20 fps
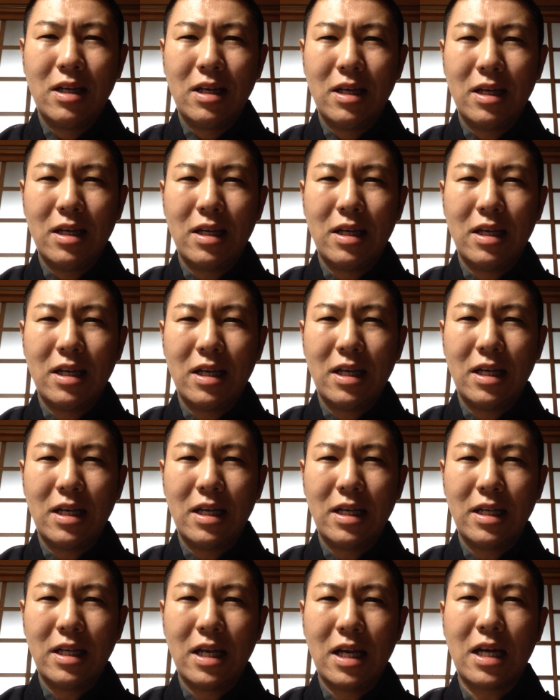え
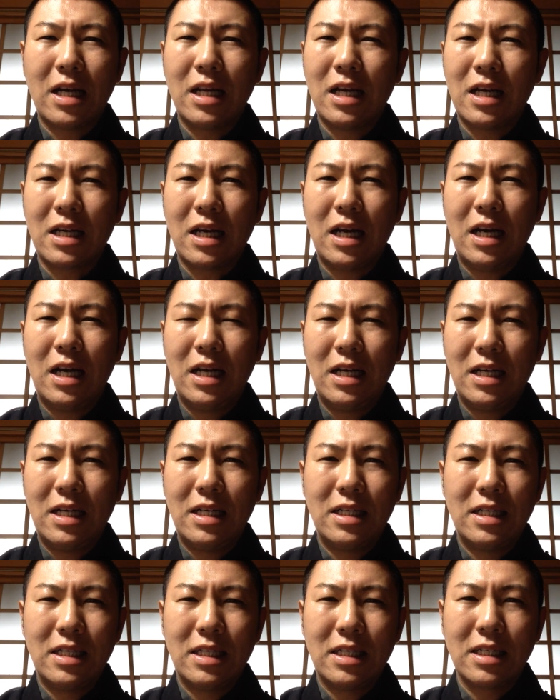なかなか
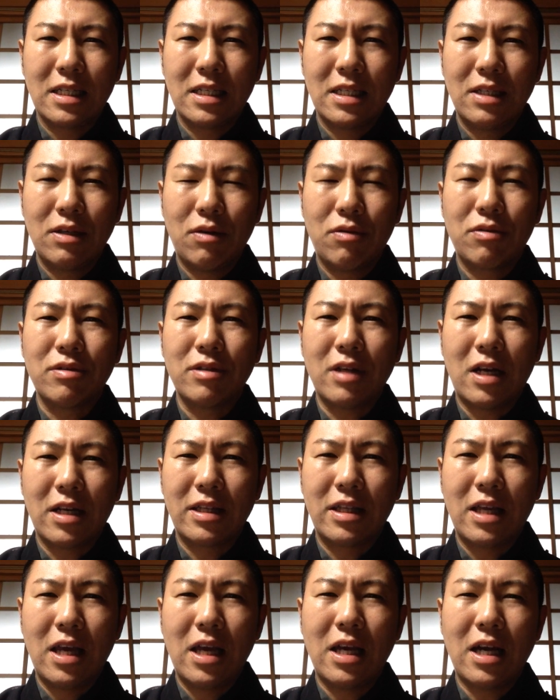良く
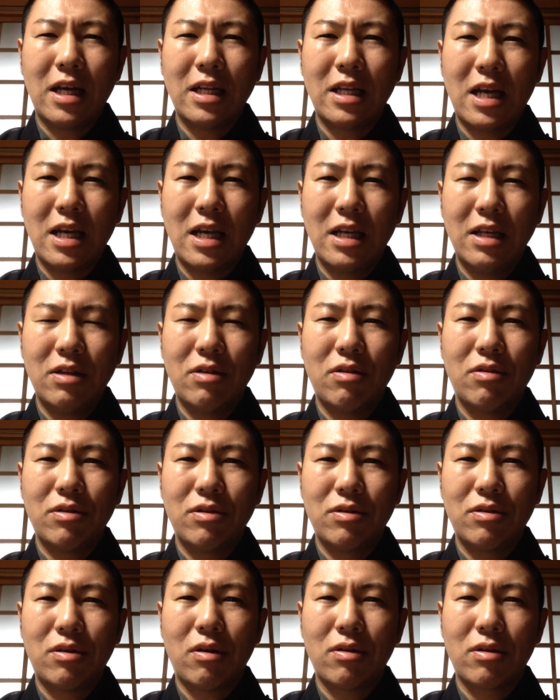なっていかないと
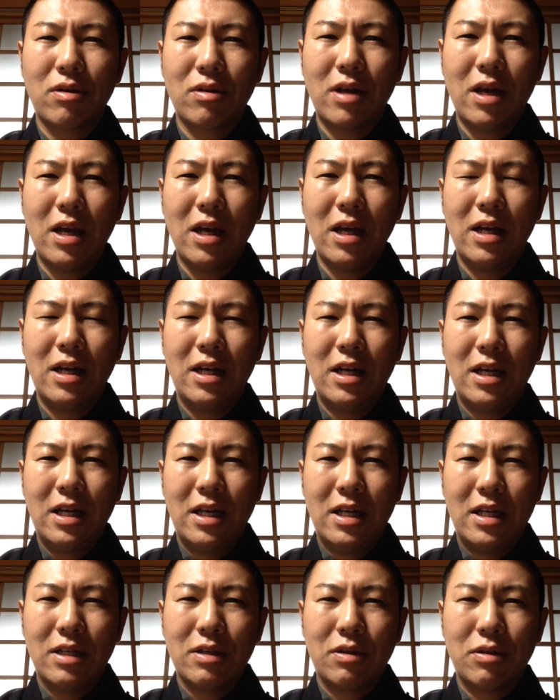いうことで
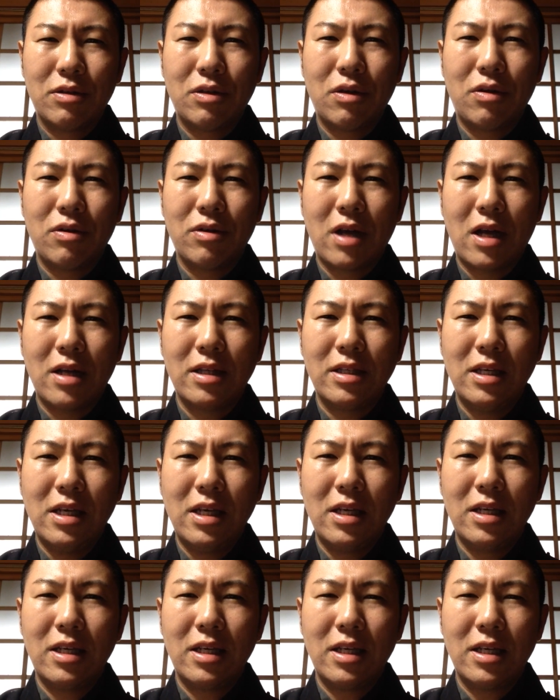ご相談
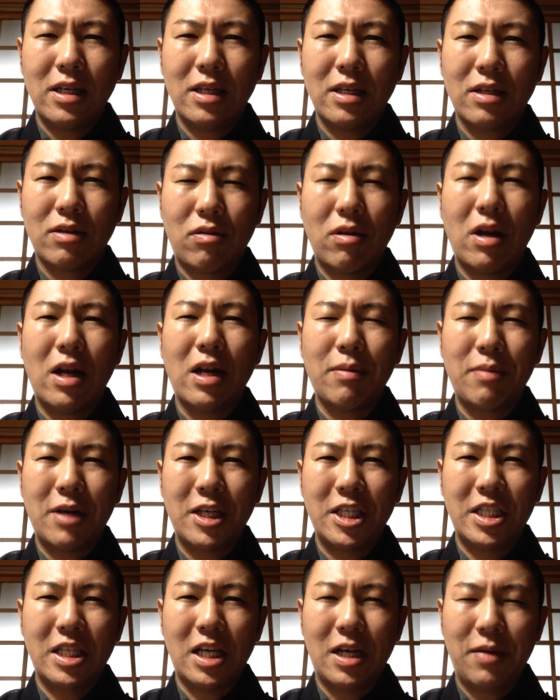に来られ
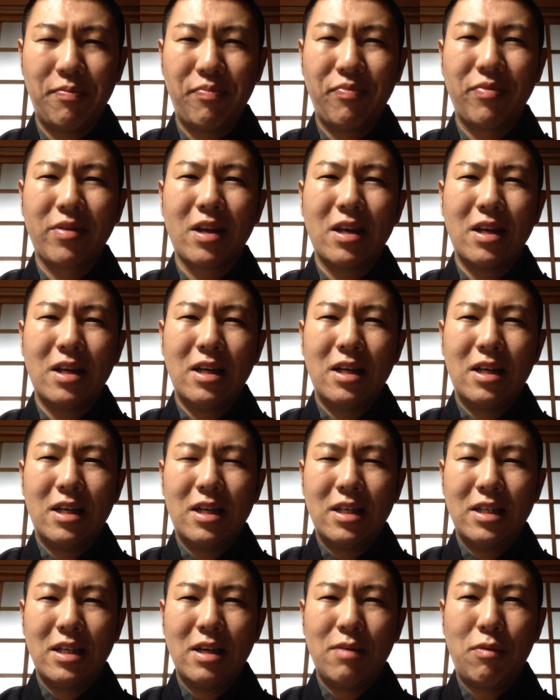ました
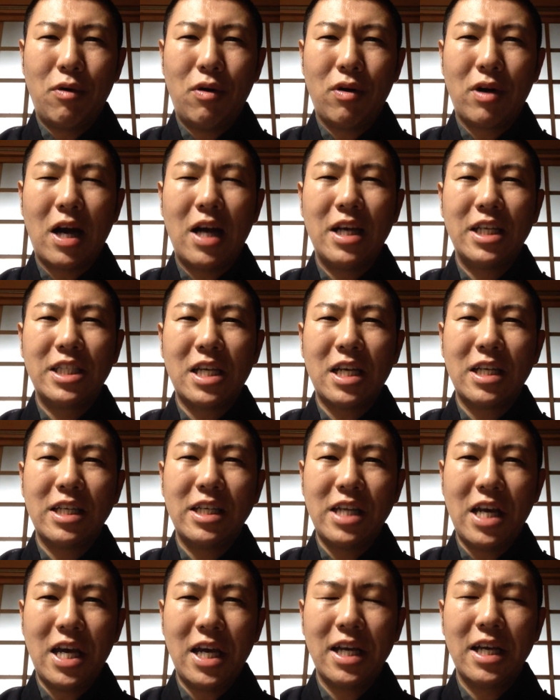でも会社
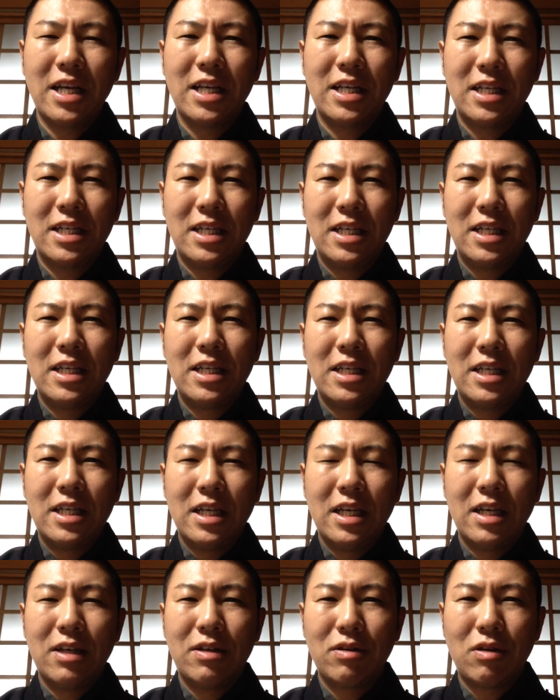にね
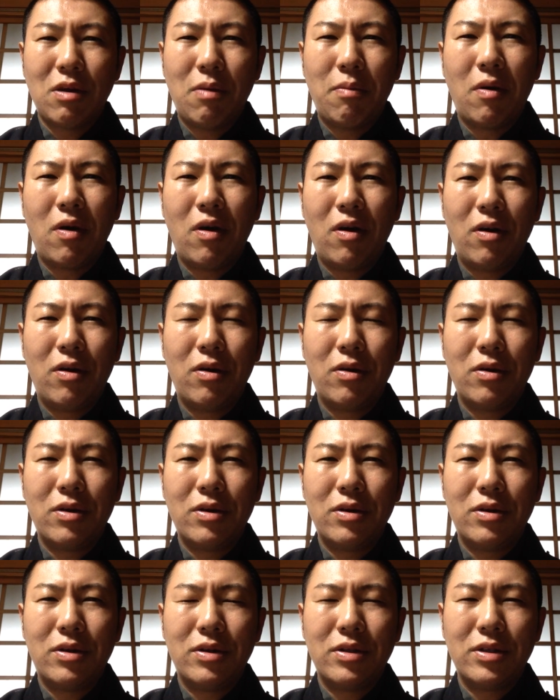行くのも
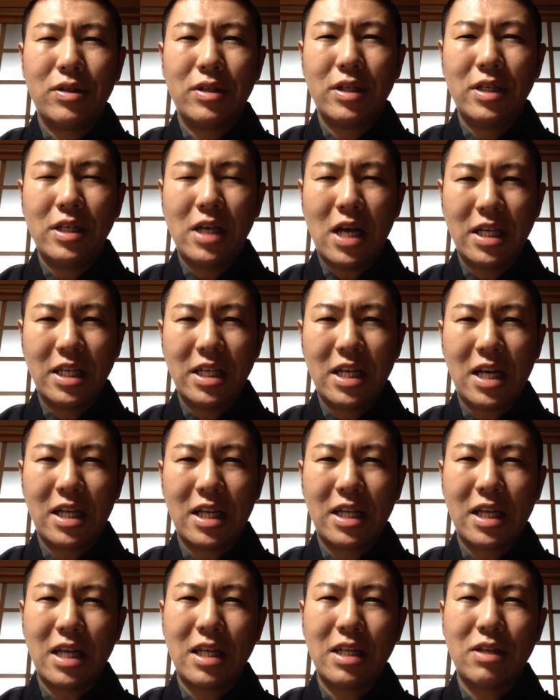嫌に
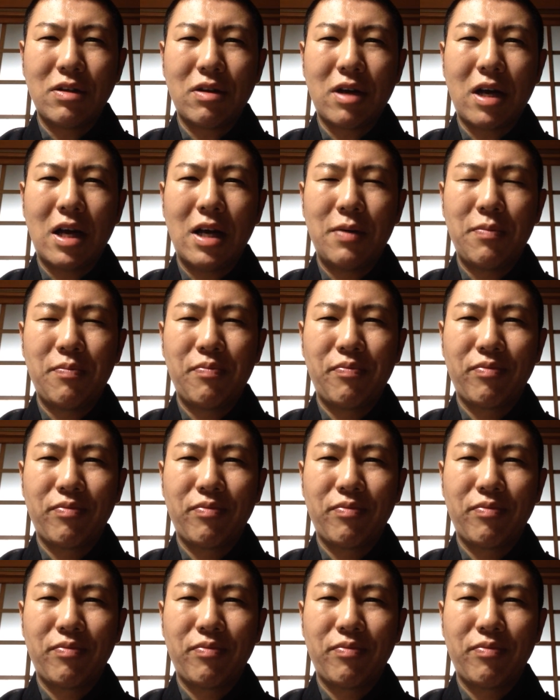なったりとか